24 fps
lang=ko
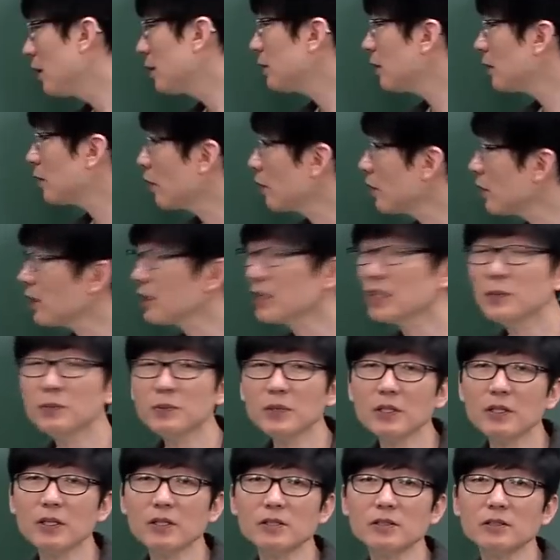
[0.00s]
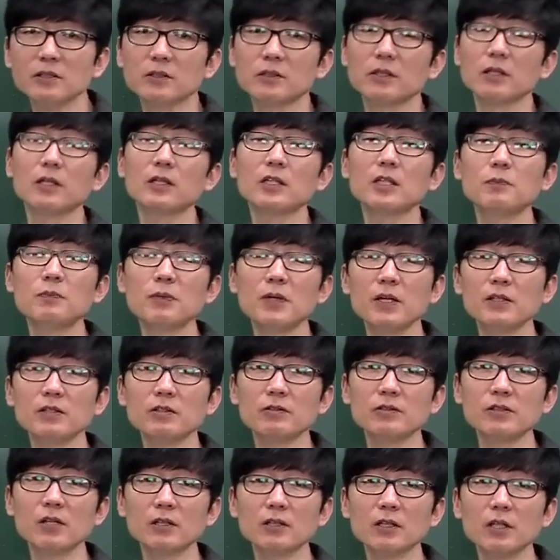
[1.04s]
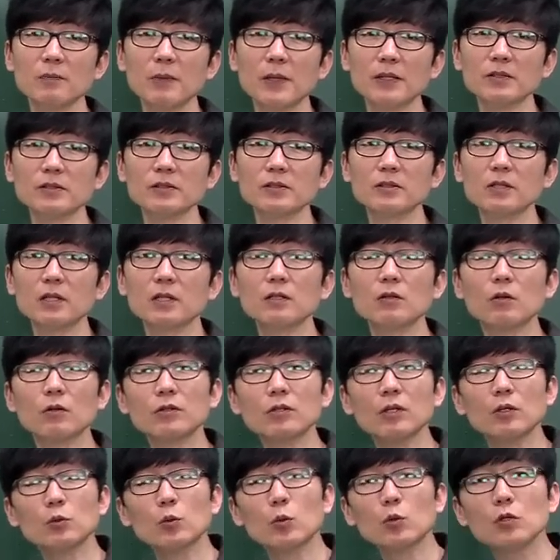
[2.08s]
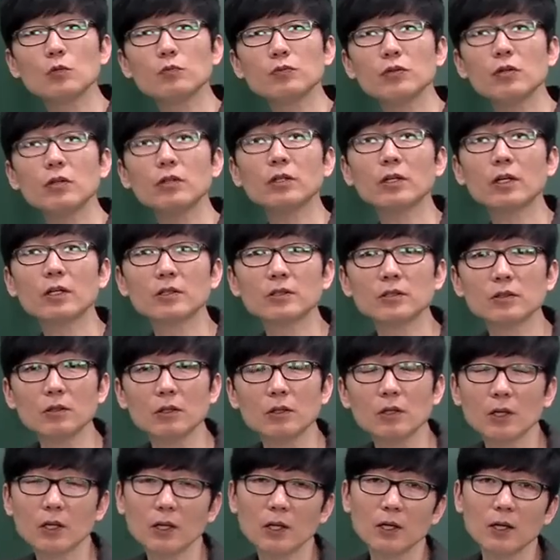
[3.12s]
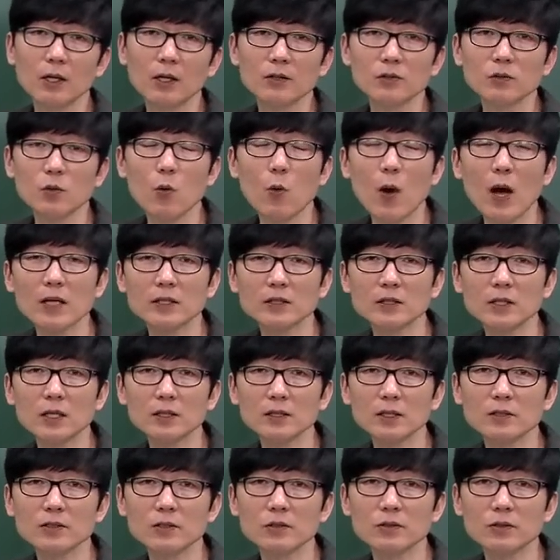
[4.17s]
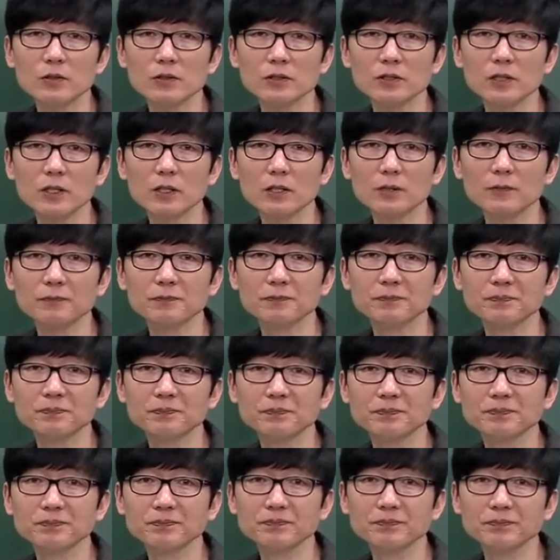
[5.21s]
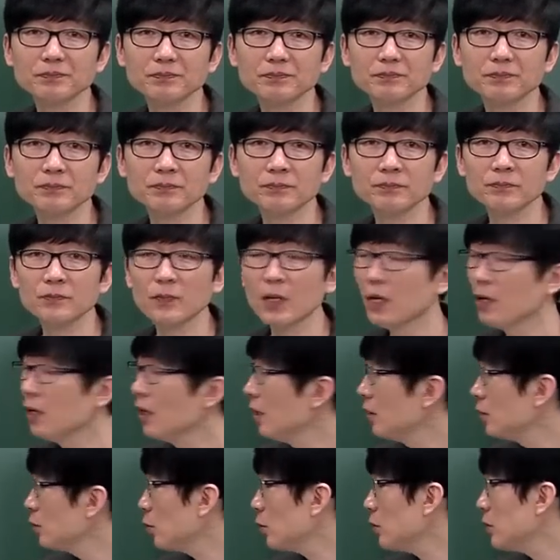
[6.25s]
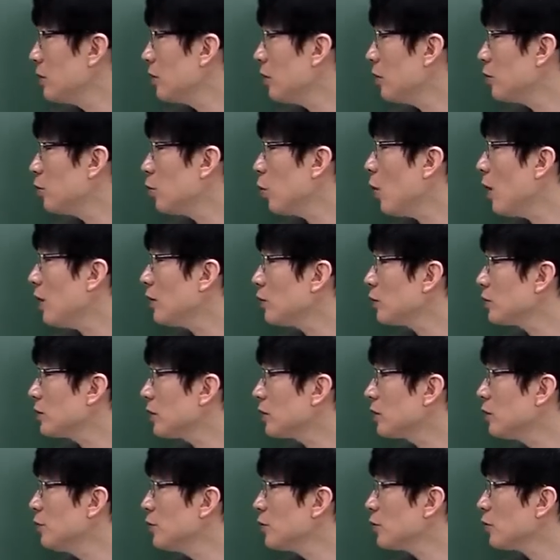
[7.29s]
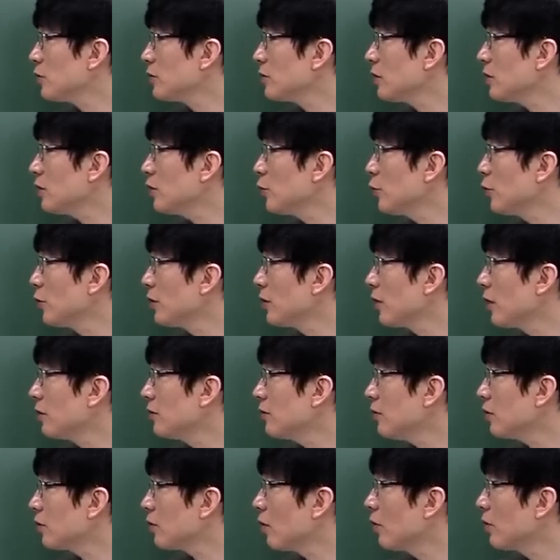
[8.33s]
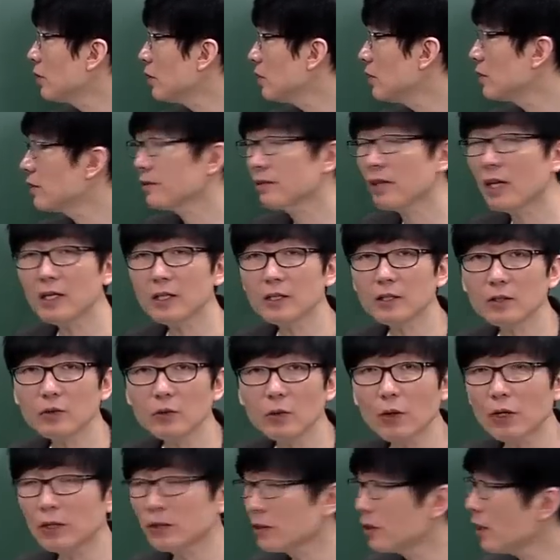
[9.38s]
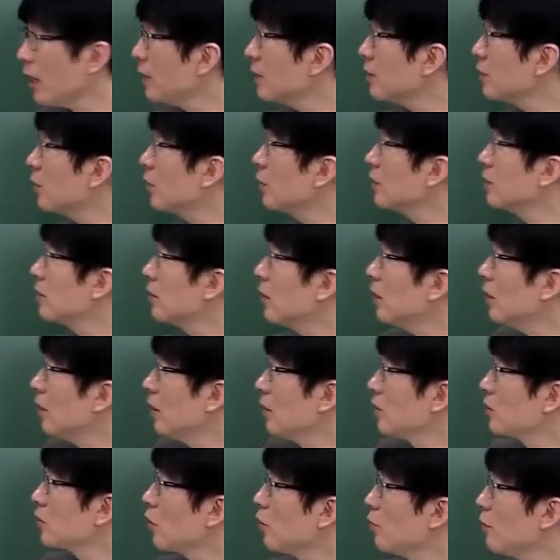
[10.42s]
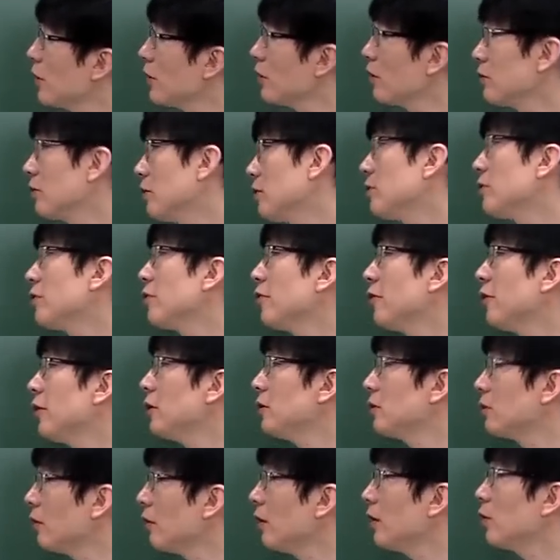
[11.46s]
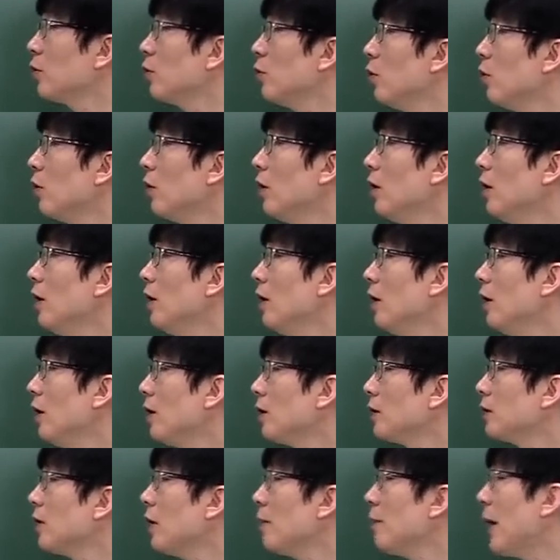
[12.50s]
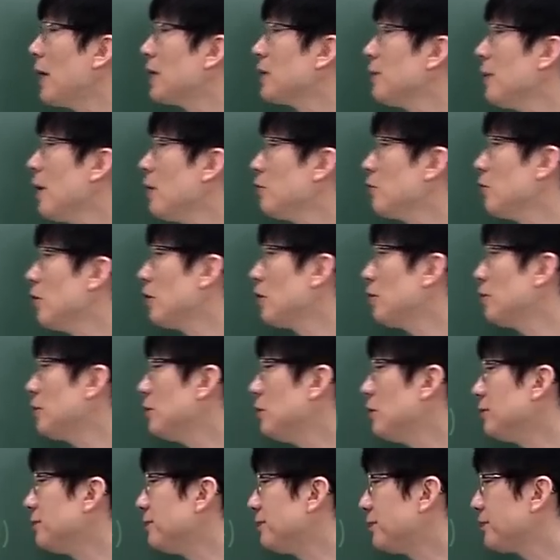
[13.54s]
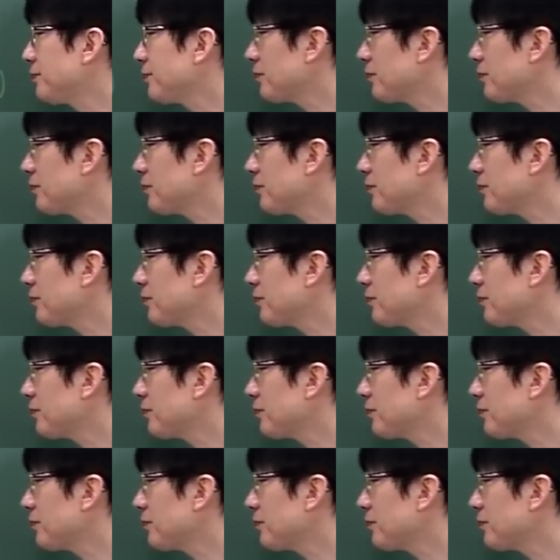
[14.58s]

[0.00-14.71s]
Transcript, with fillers: 그러다 경기가 침체돼 있을 때, 디플레이션 상태에 빠져 있을 때는 어때? 돈을 풀어야 되겠죠. 그래서 확장 재정 정책, 응? 또는 이런 통화 정책, 금융 정책을 이용을 해서 경기를 이렇게 살리는 역할들을 하는 거. 이게 정부의 경제적 역할에 들어가 있고 그다음 마지막으로 여러분